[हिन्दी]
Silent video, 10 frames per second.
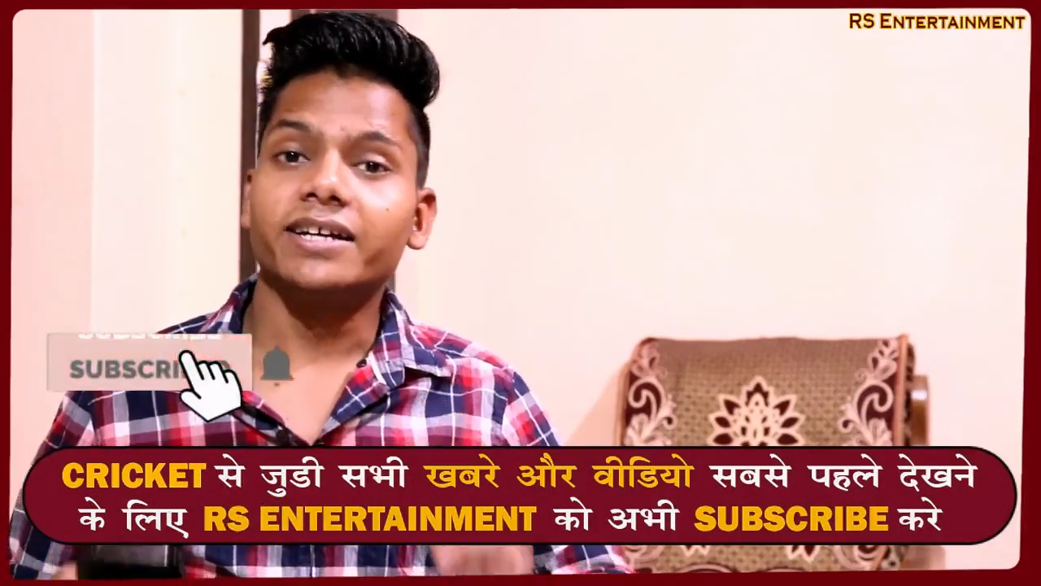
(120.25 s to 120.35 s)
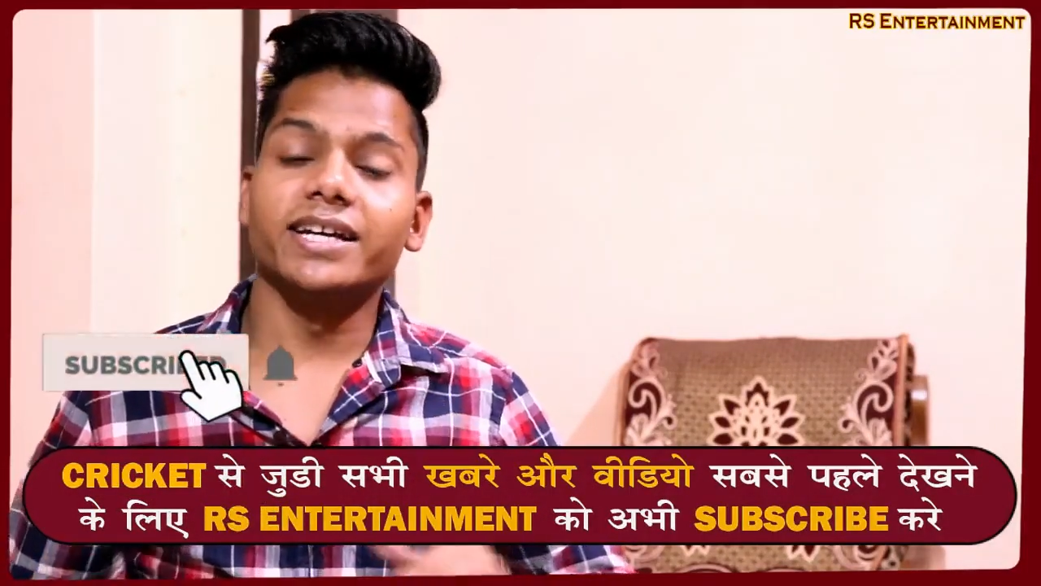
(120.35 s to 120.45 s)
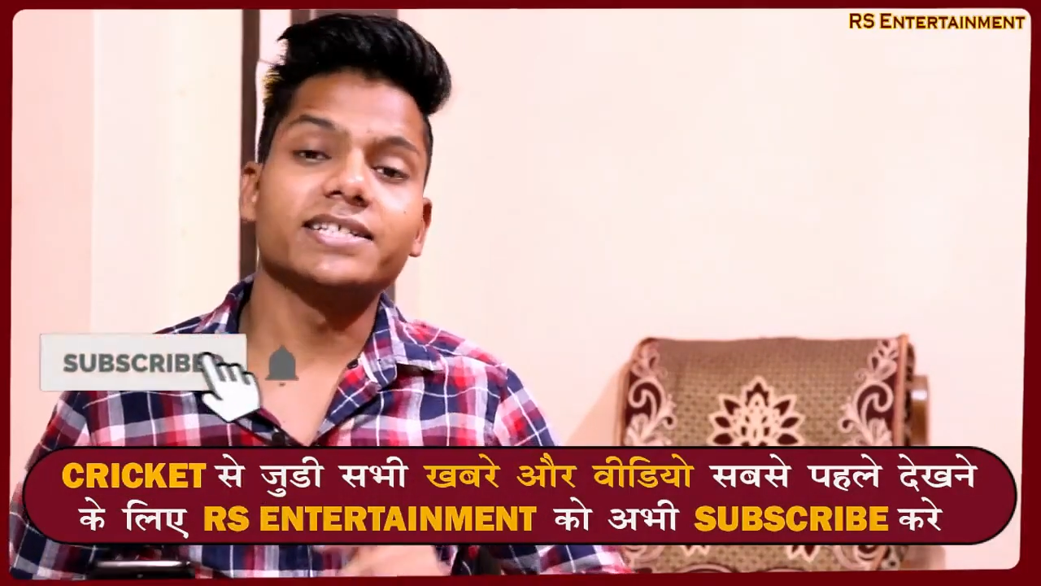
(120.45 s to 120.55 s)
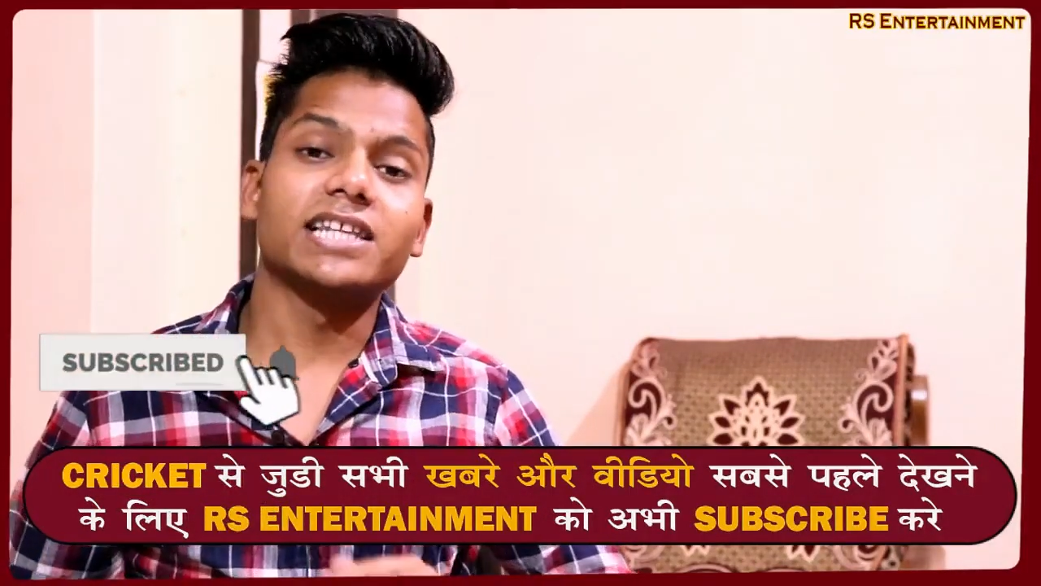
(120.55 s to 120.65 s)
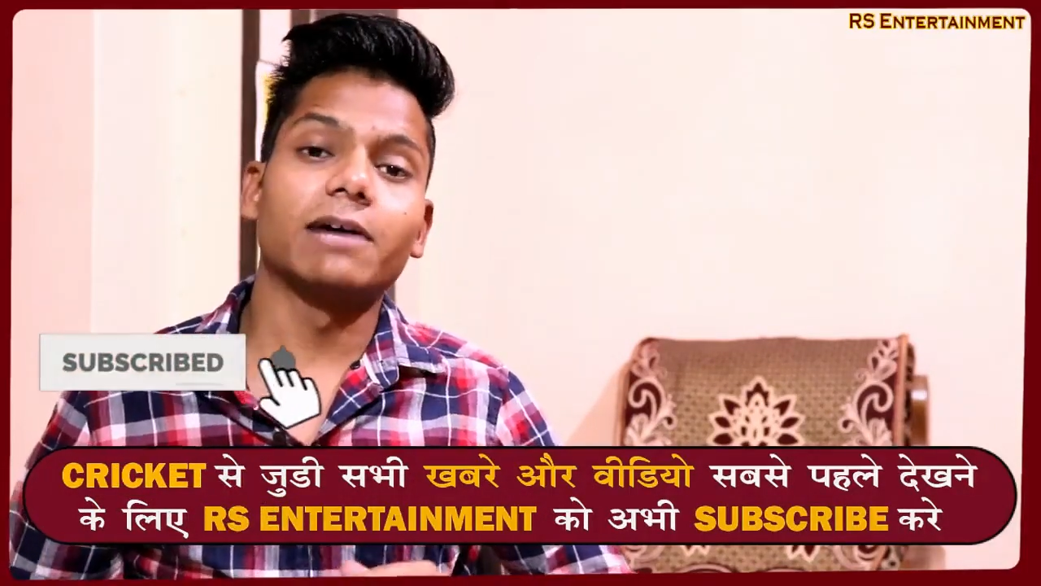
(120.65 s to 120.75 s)

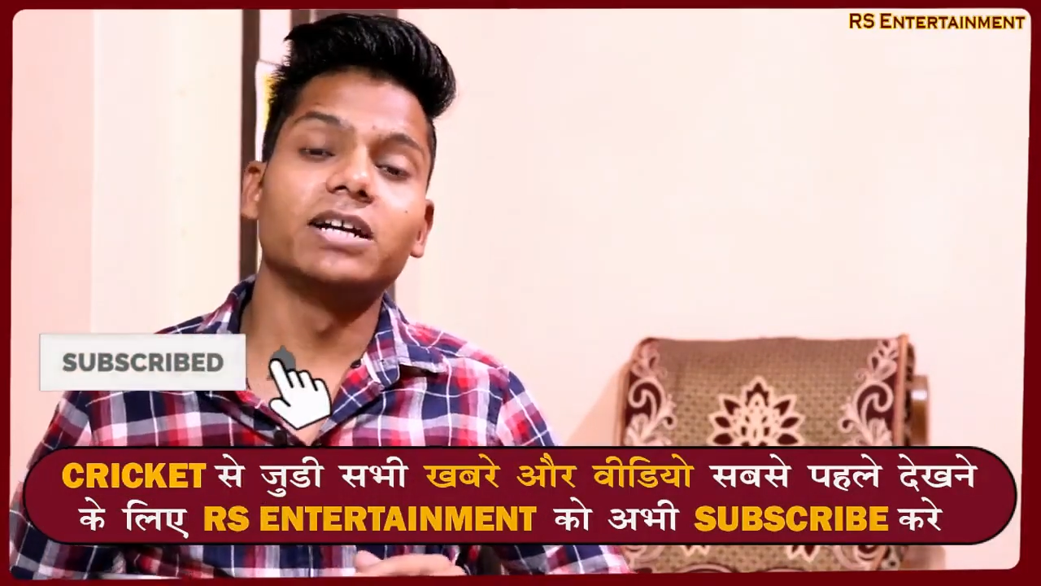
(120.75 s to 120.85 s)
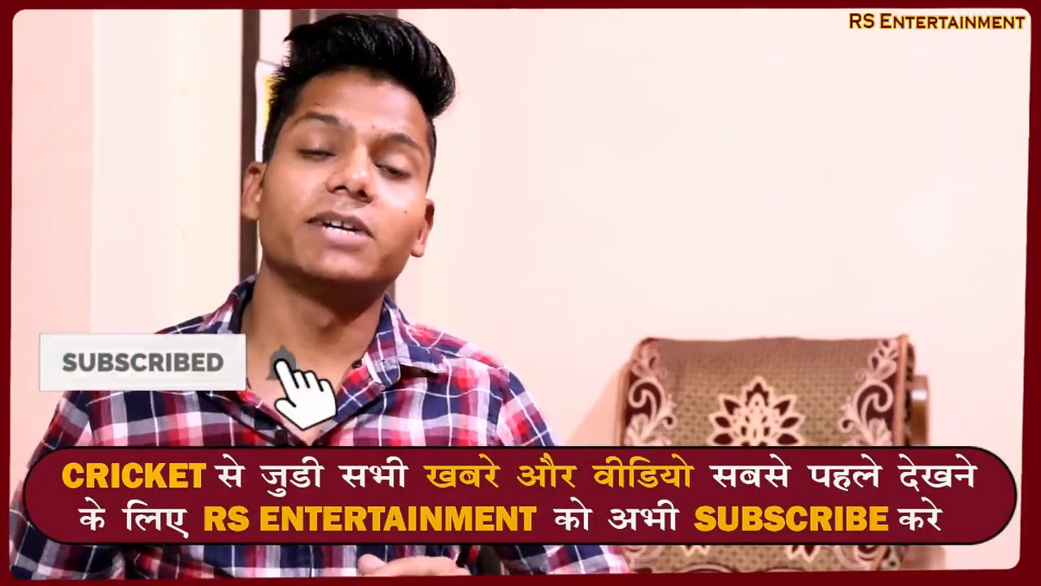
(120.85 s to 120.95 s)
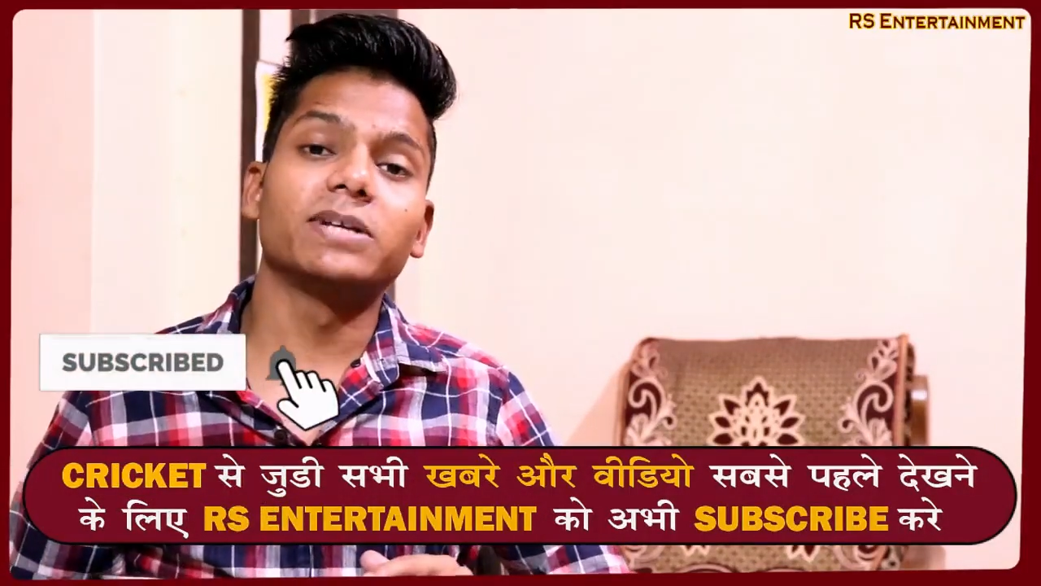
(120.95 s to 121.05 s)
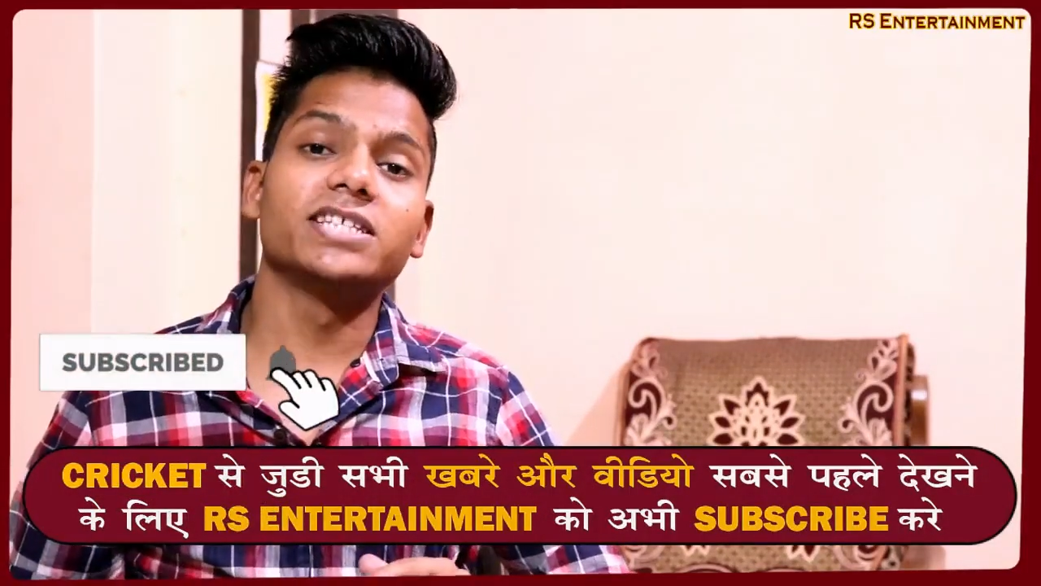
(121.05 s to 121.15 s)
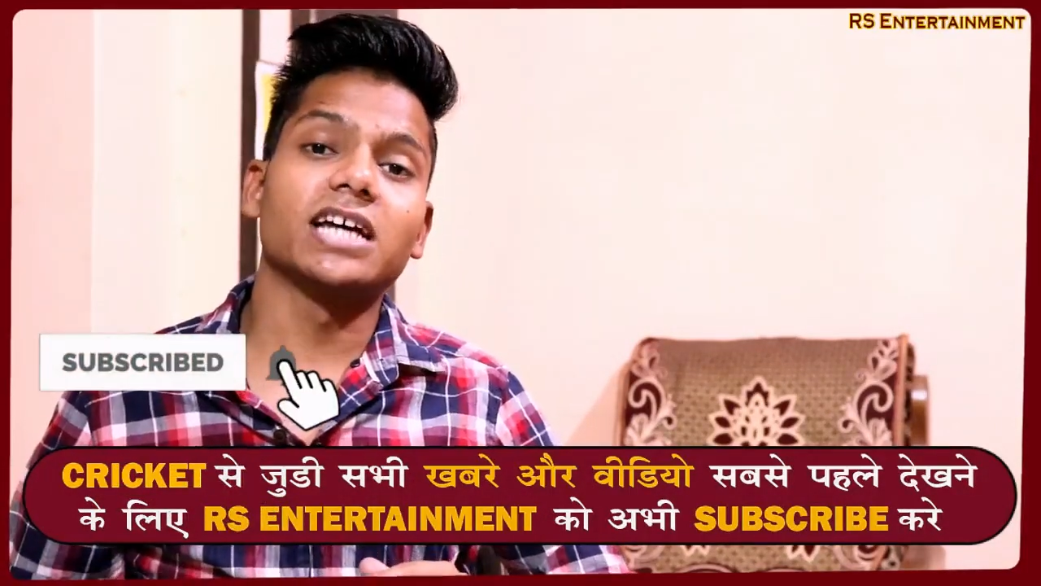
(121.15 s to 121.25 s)
किंग्स इलेवन
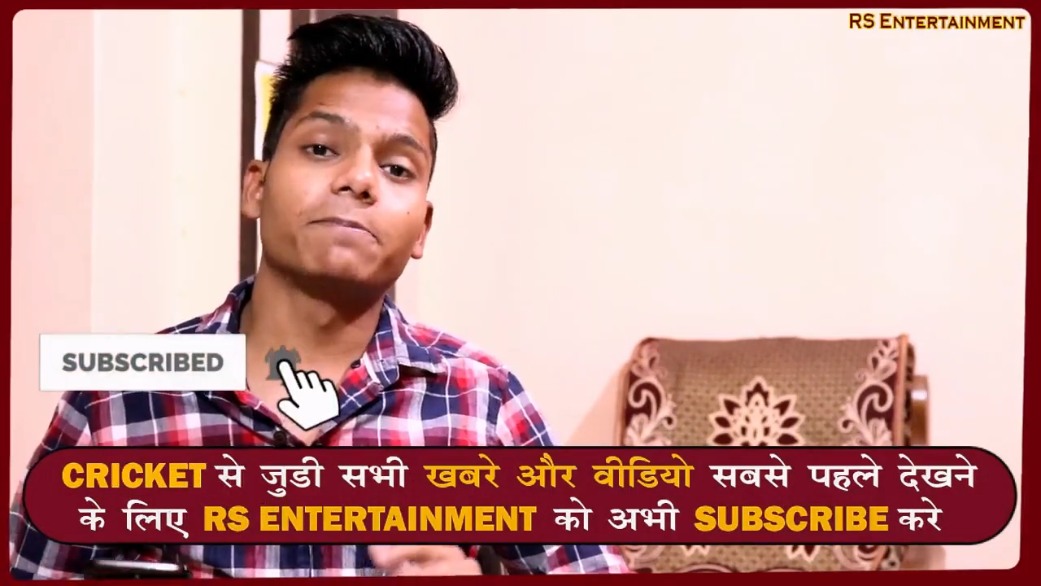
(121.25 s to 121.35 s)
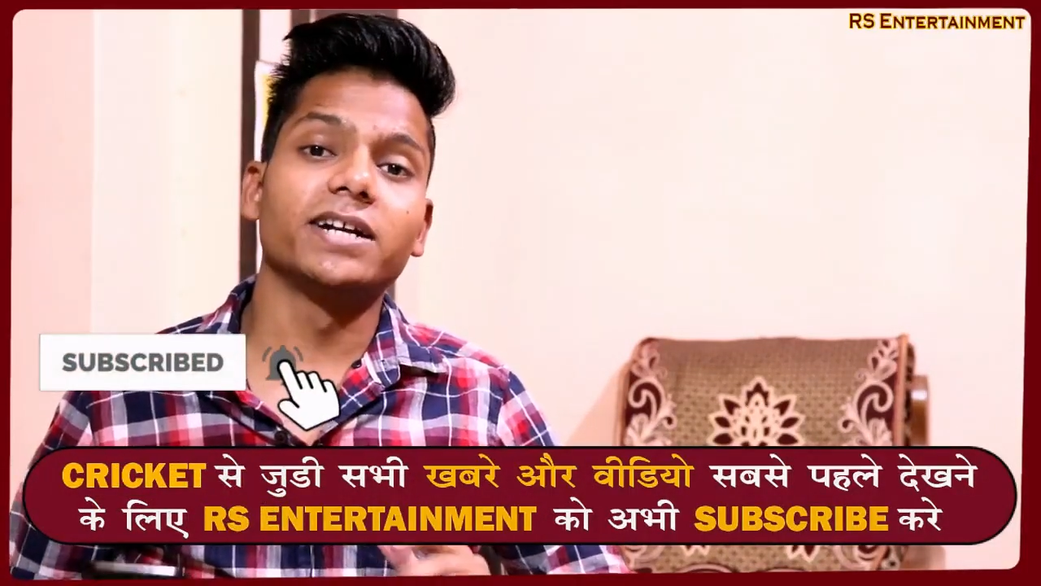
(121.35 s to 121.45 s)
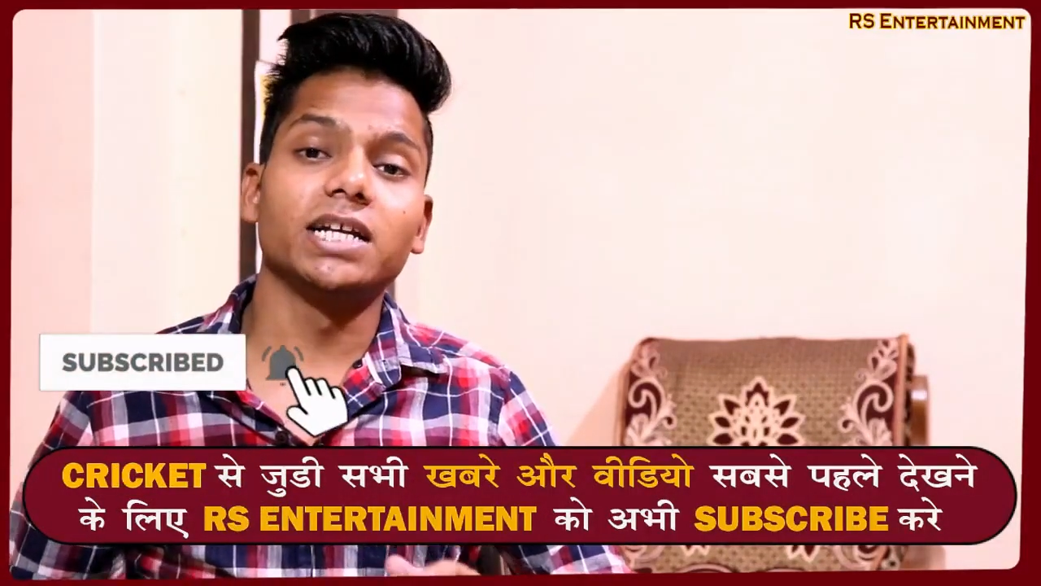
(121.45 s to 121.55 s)
पंजाब की